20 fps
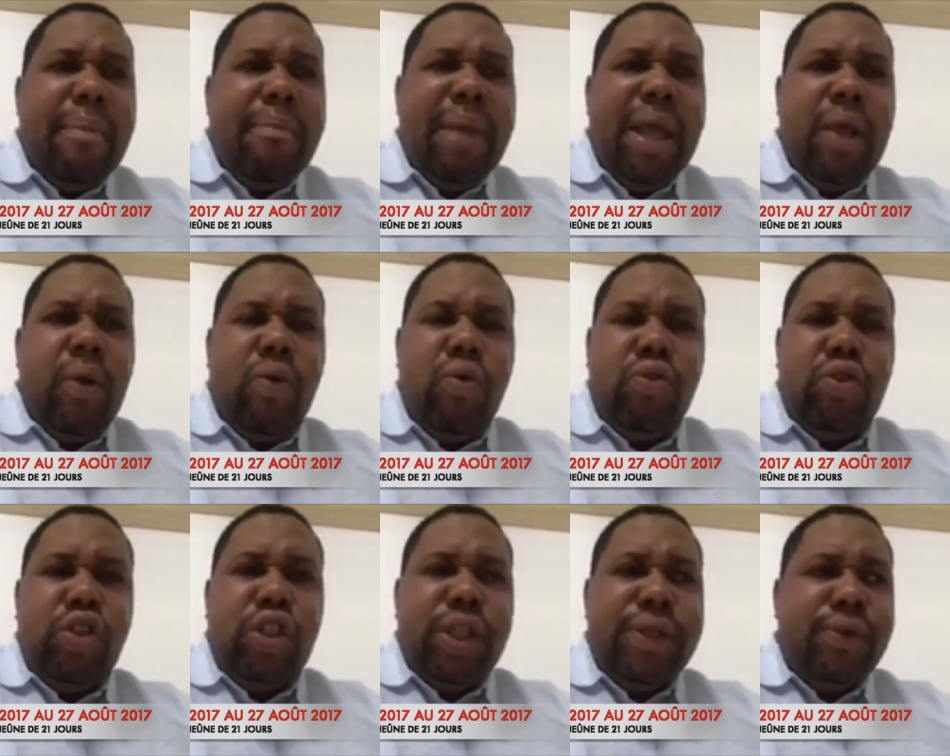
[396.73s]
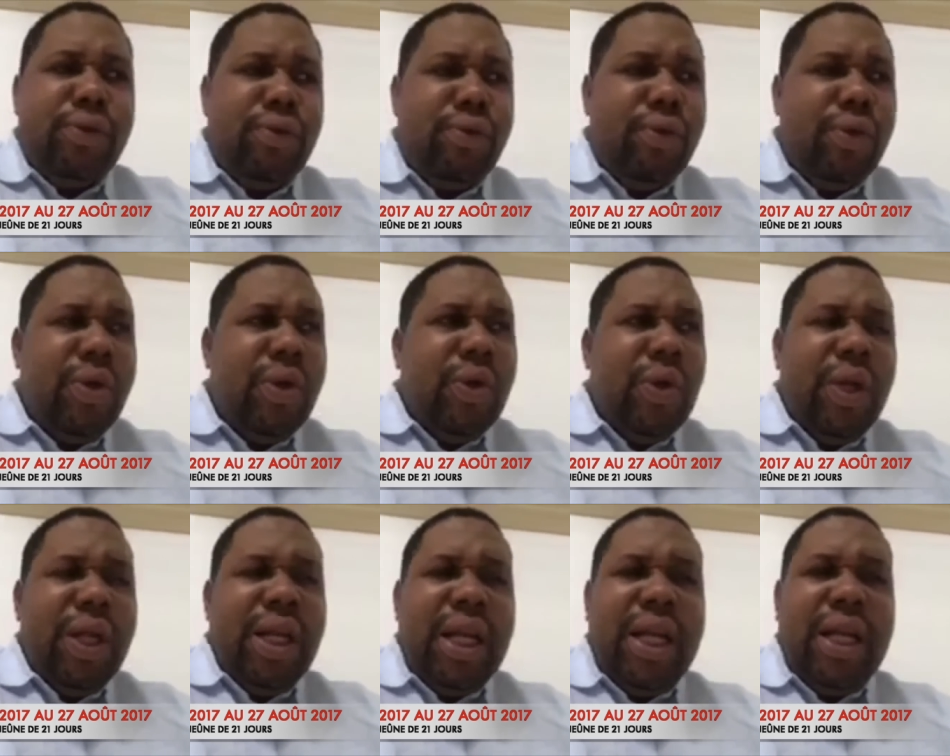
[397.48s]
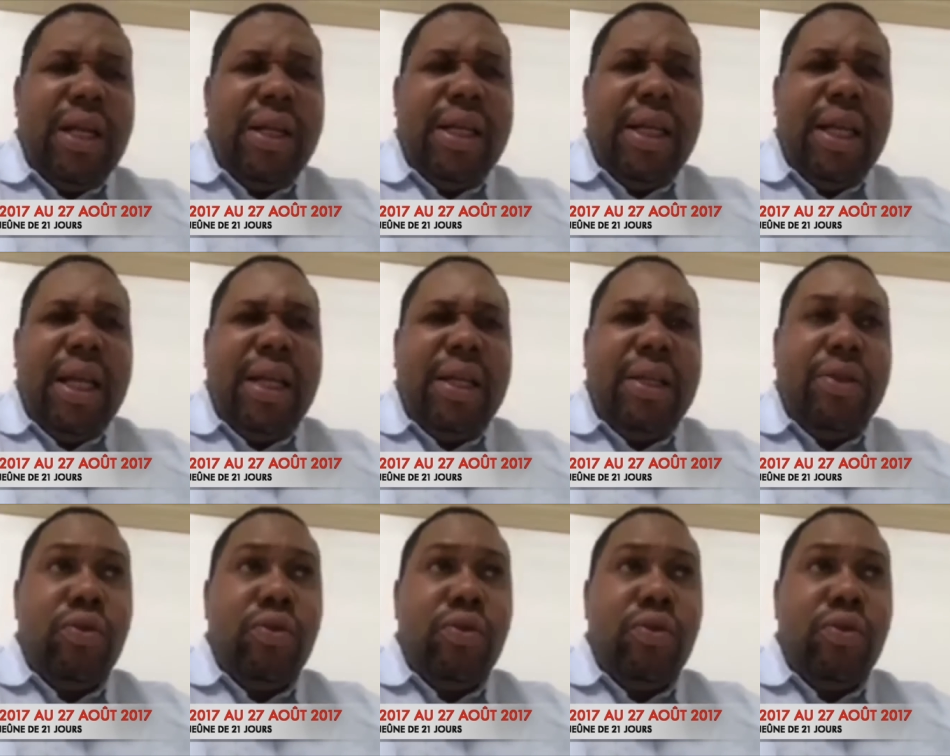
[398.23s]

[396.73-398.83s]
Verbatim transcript: écoute Jésus, les, les,